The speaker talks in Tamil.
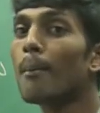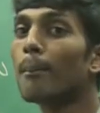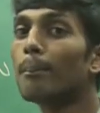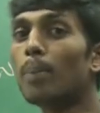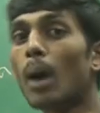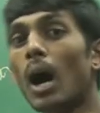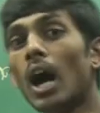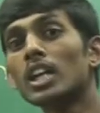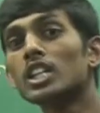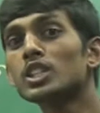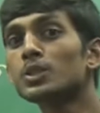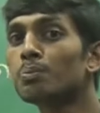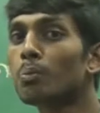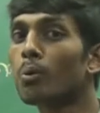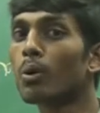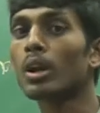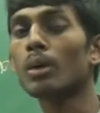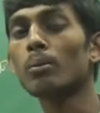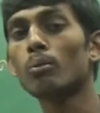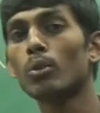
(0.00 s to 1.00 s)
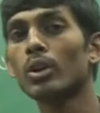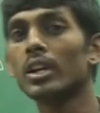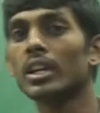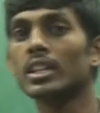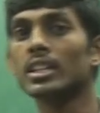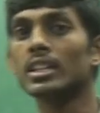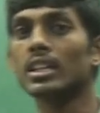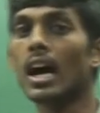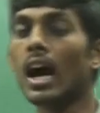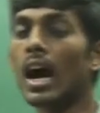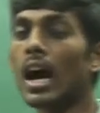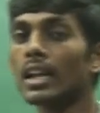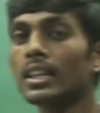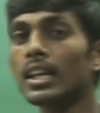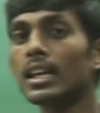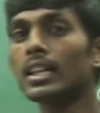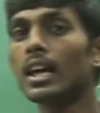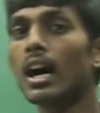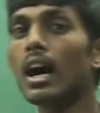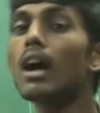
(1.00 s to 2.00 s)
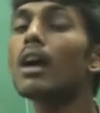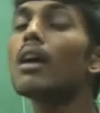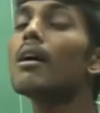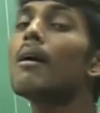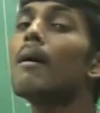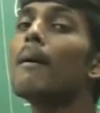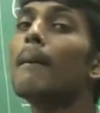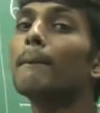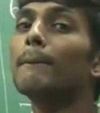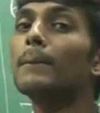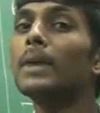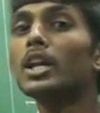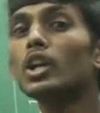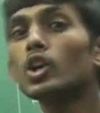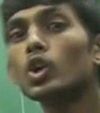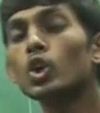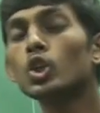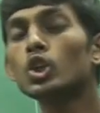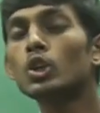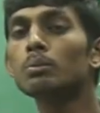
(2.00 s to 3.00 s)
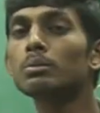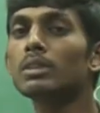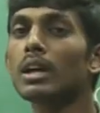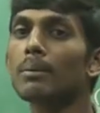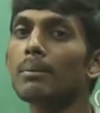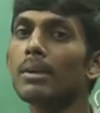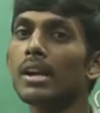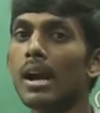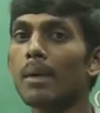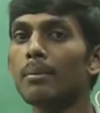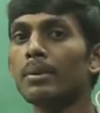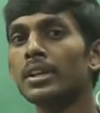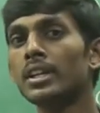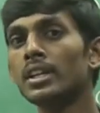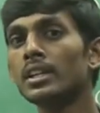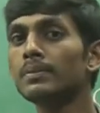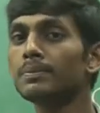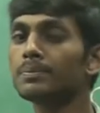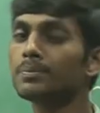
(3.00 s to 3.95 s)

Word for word: பாலிஷ் போட முடியுது அதை தான் மெருகூட்டும் தன்மை அப்படின்னு